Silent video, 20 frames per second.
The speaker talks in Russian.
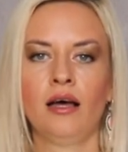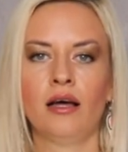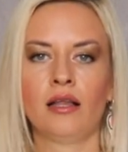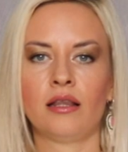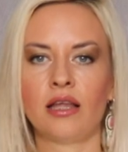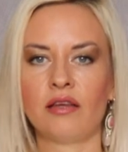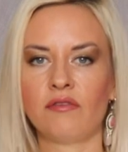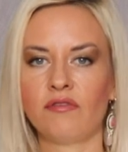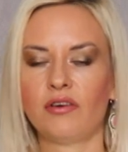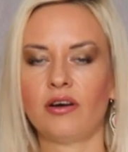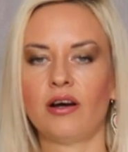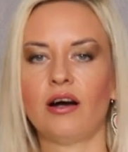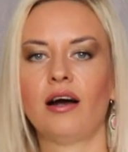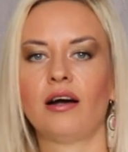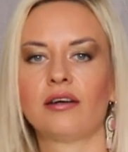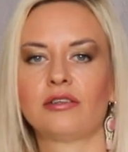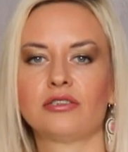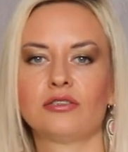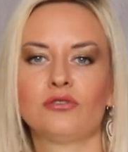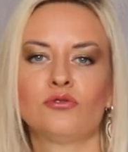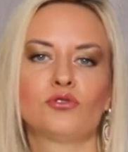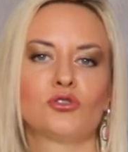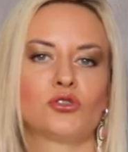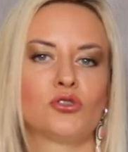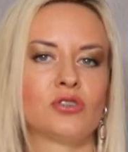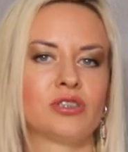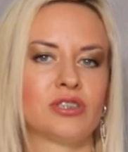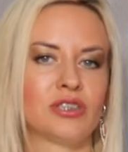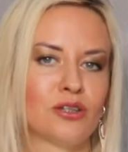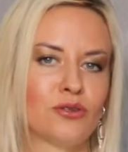лайфхак, ну
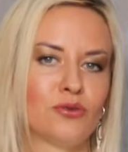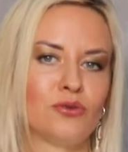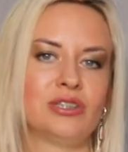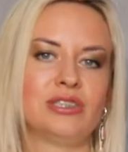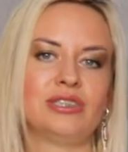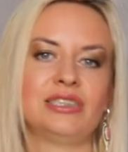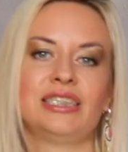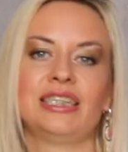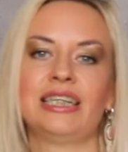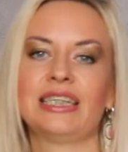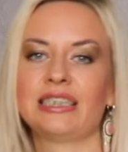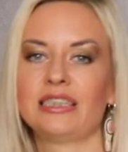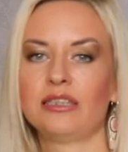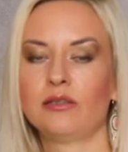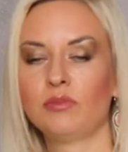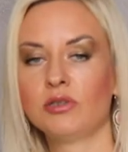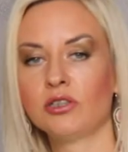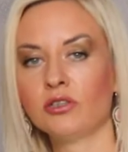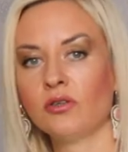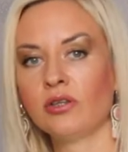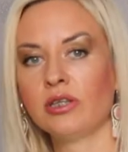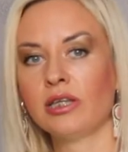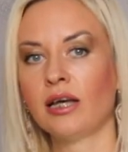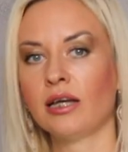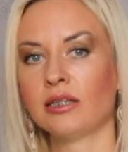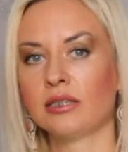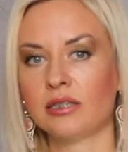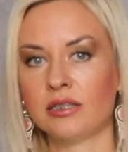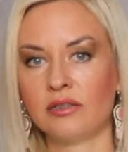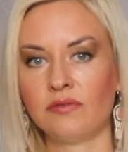что-то такое интересное пришло, я
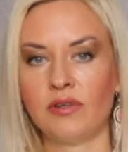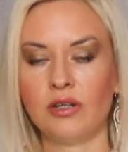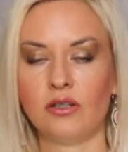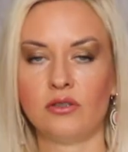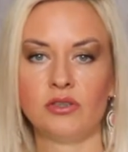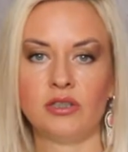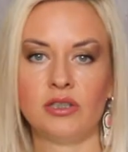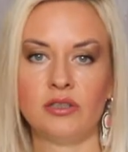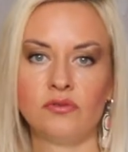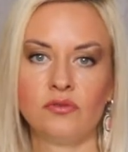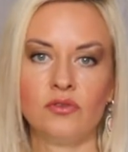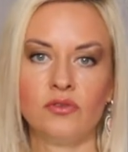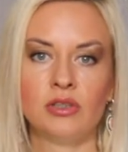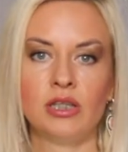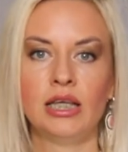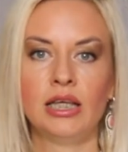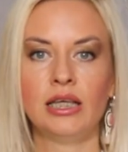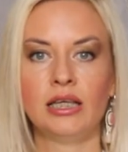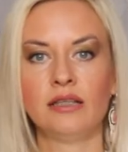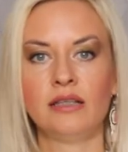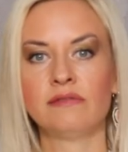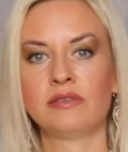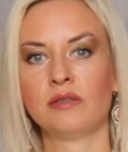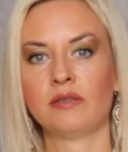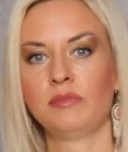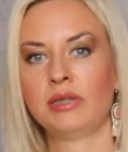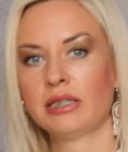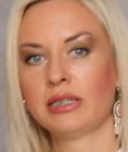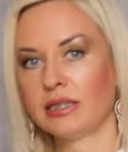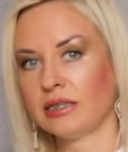открываю телефон и в
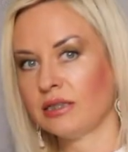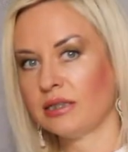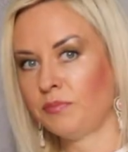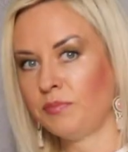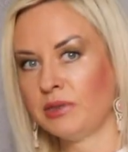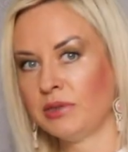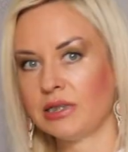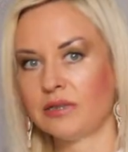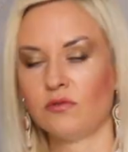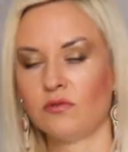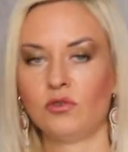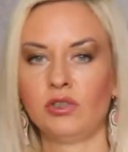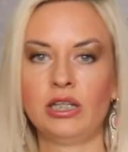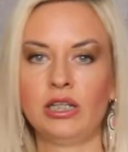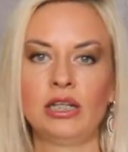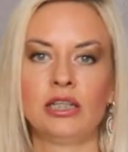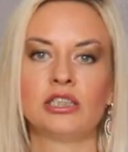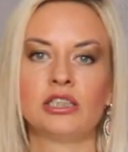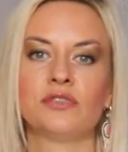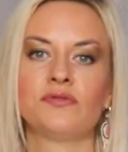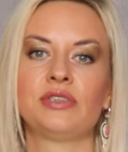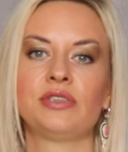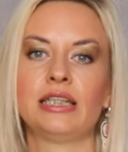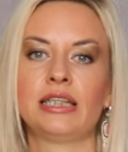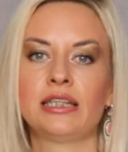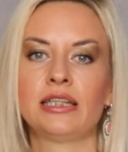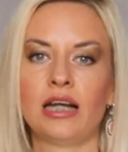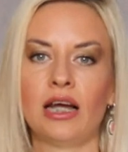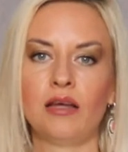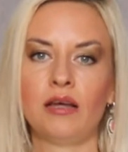заметки записываю. Или же в
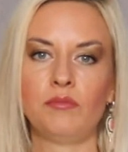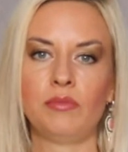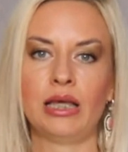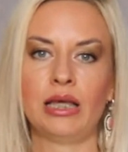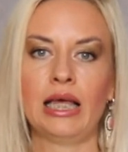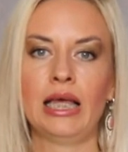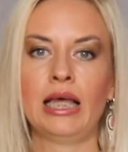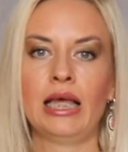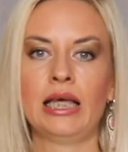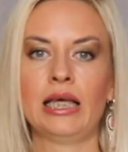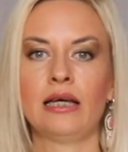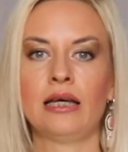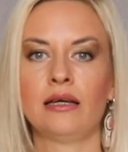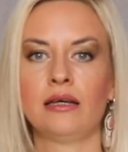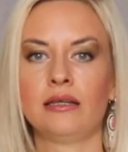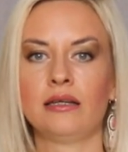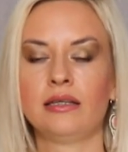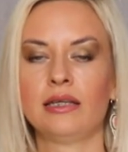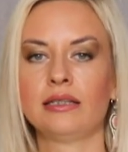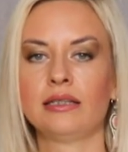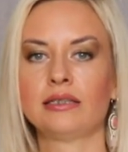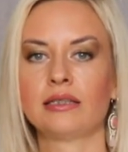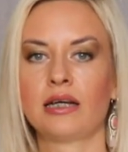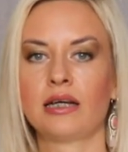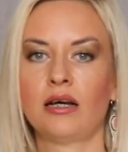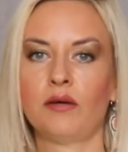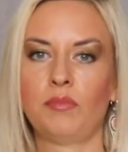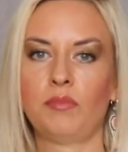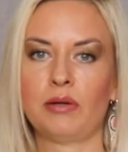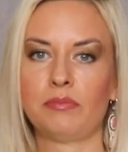Телеграме э, есть
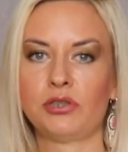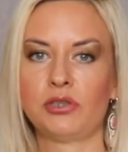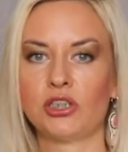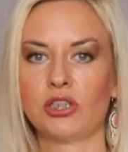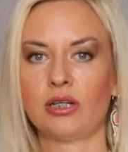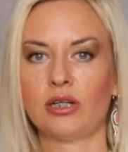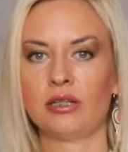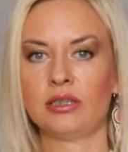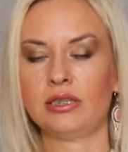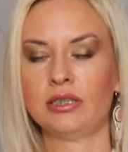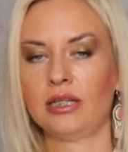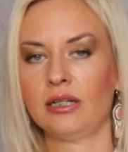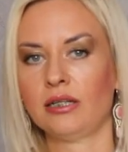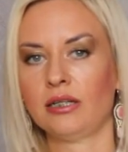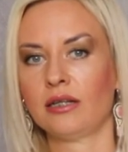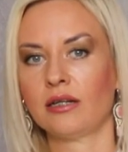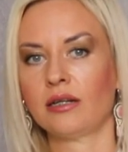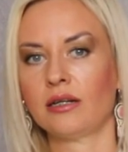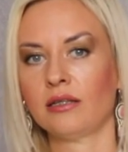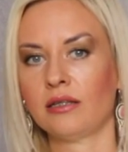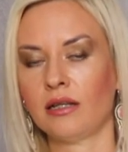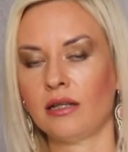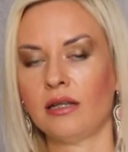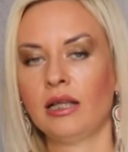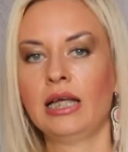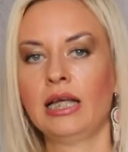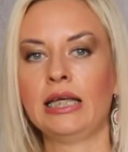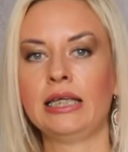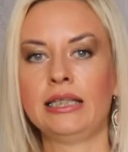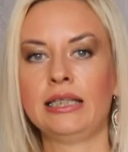такая папочка отдельная, канал
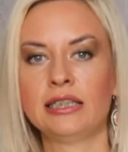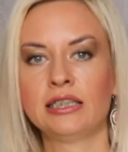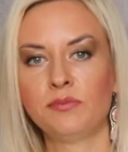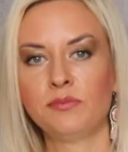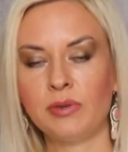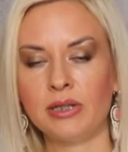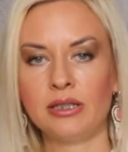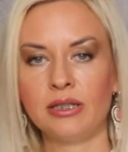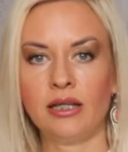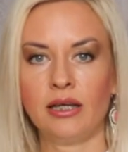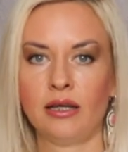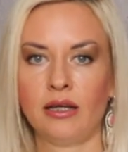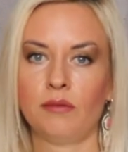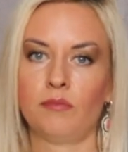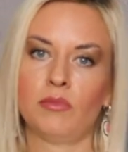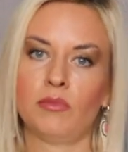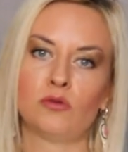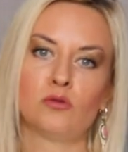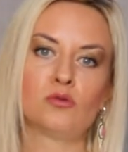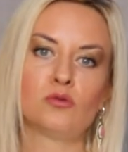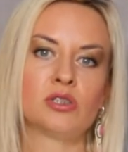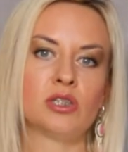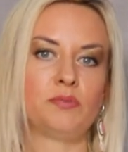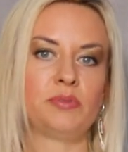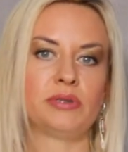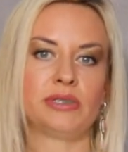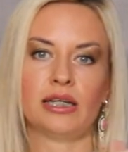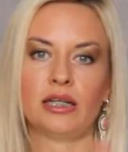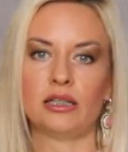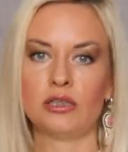избранная, могу
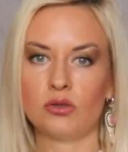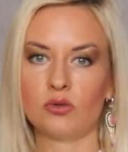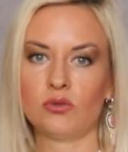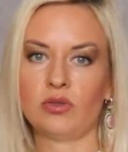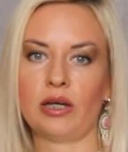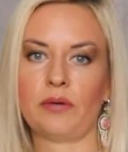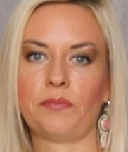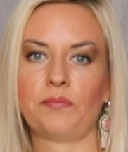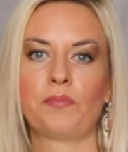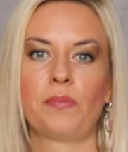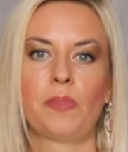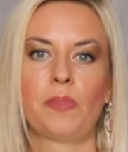записать туда.